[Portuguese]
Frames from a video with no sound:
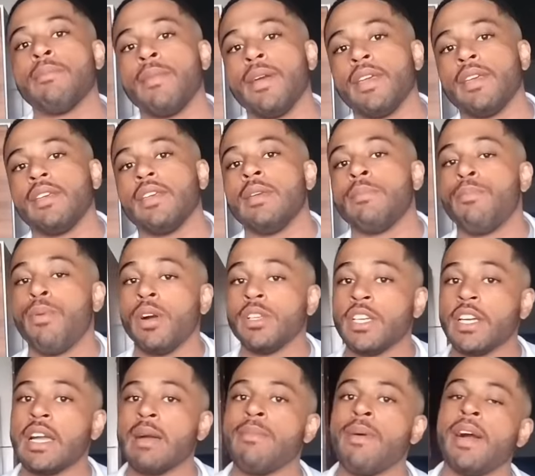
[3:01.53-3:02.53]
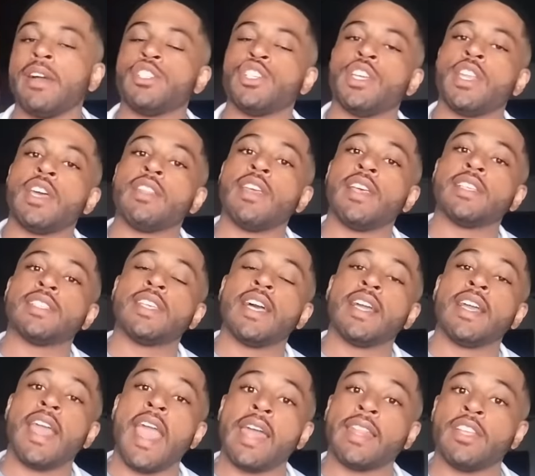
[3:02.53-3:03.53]
e pode acabar gerando essa
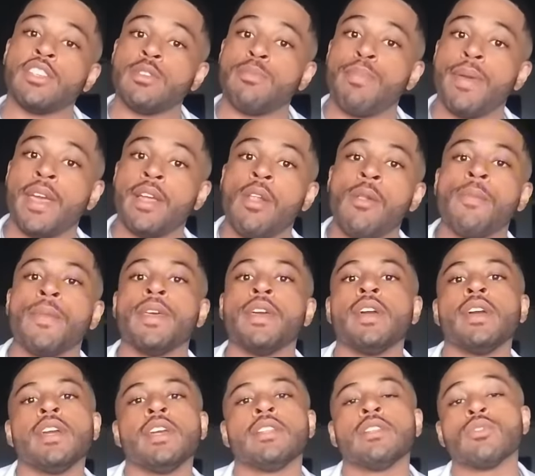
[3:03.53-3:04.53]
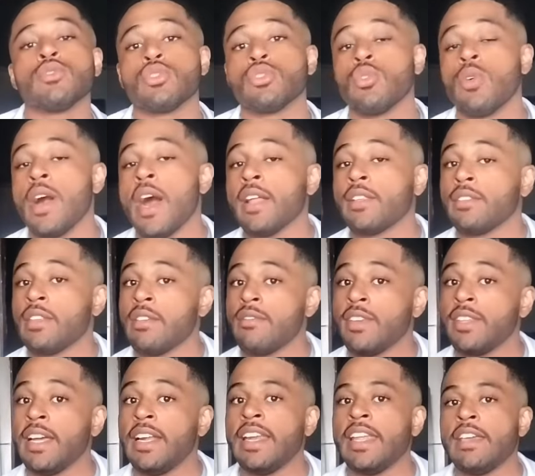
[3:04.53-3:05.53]
queda de pelo. Então, se o seu gato tem vida
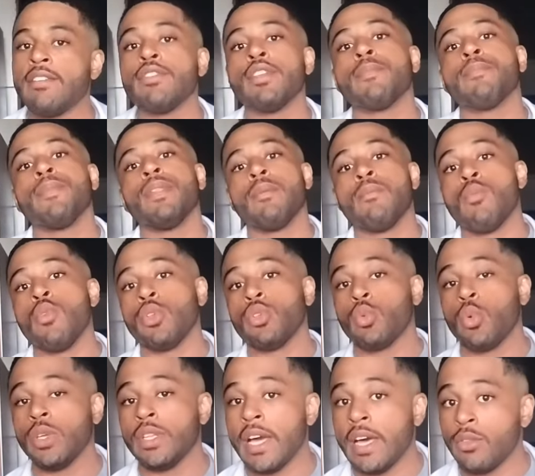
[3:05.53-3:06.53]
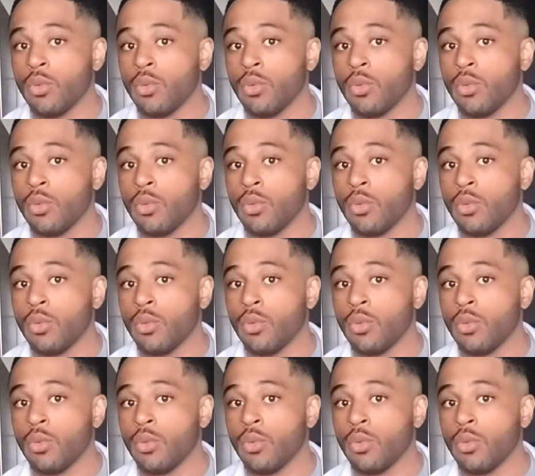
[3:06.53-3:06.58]
livre, muito cuidado com